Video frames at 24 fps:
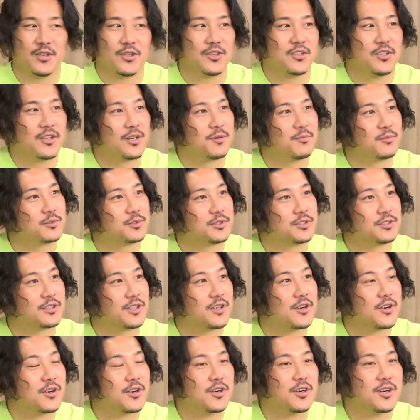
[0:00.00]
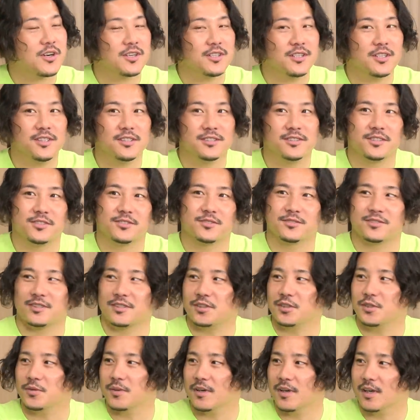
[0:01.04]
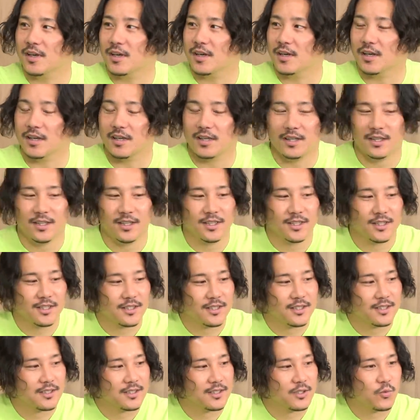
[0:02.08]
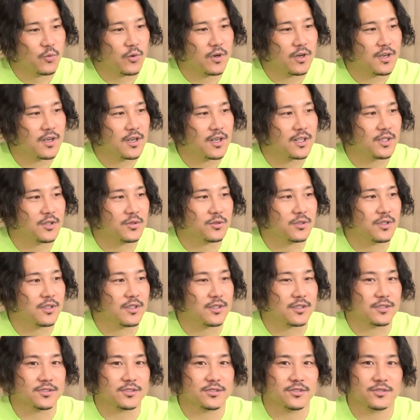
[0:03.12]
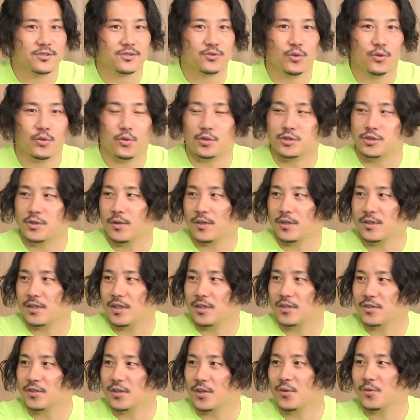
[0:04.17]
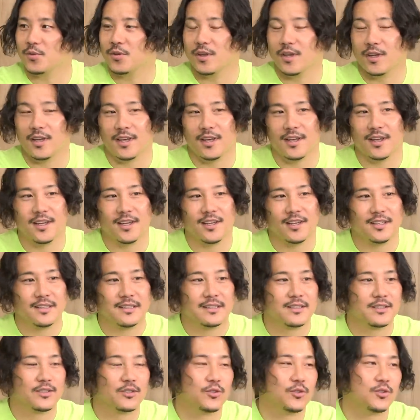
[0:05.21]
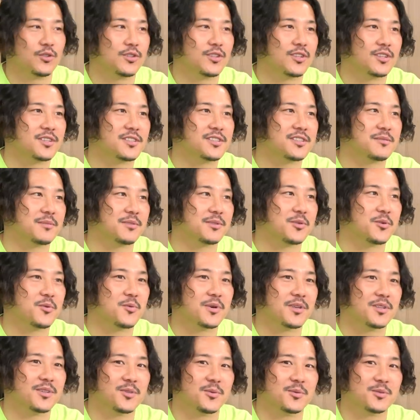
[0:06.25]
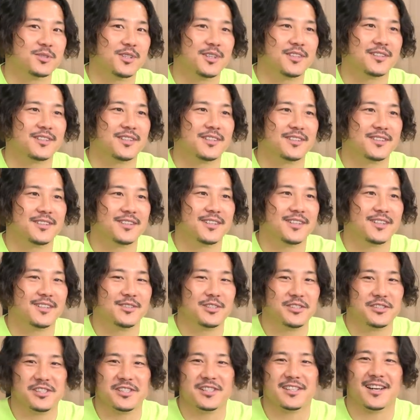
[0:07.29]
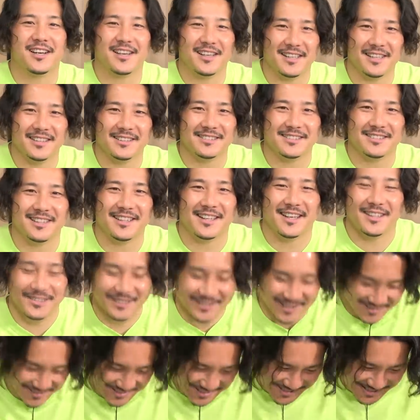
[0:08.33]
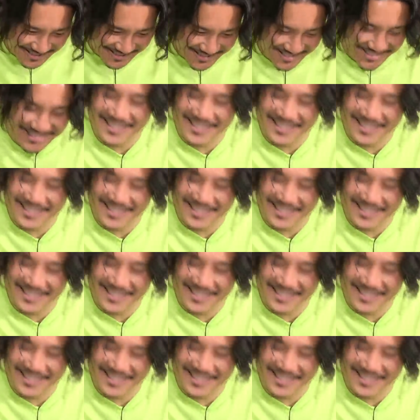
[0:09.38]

いやもうそれサッカーダイジェストさんには、うん、若い時からすごいお世話になったので、はい引退してまたこうやってお世話になって嬉しい限りですありがとうございます、